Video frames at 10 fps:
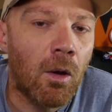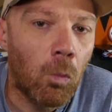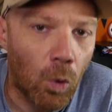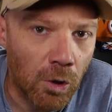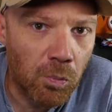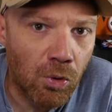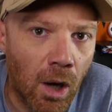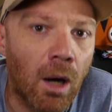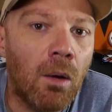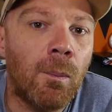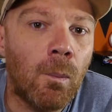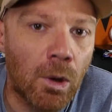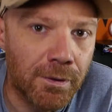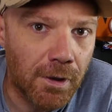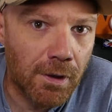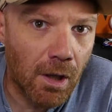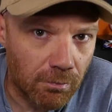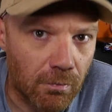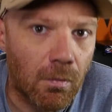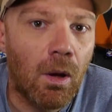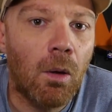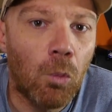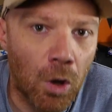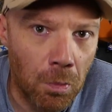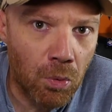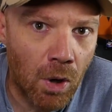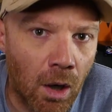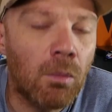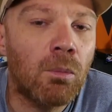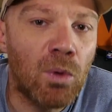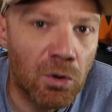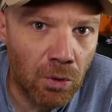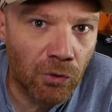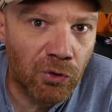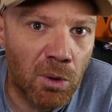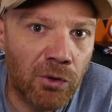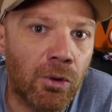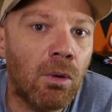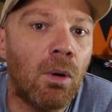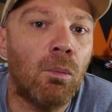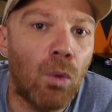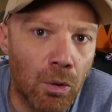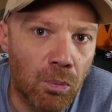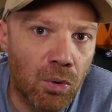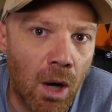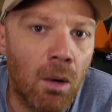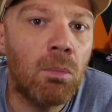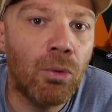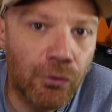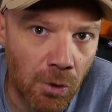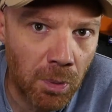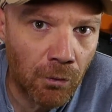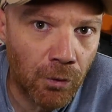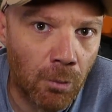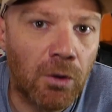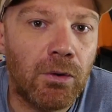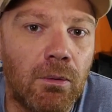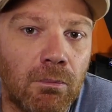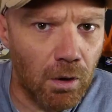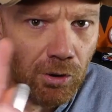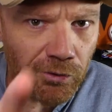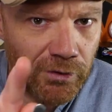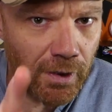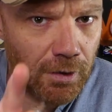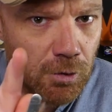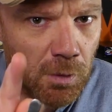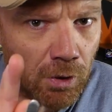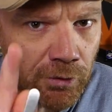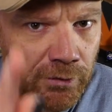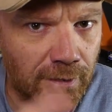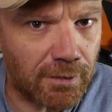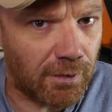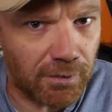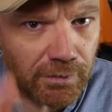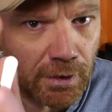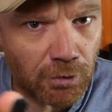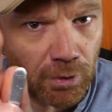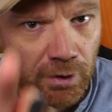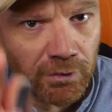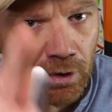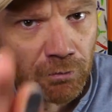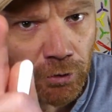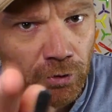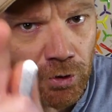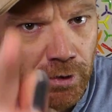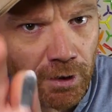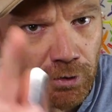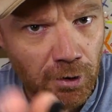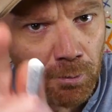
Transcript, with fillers: Moins de poids, moins de dégâts. Moins de poids, moins de consommation. Moins de poids, plus de performance. Conseil numéro 7, sécurisez votre connecteur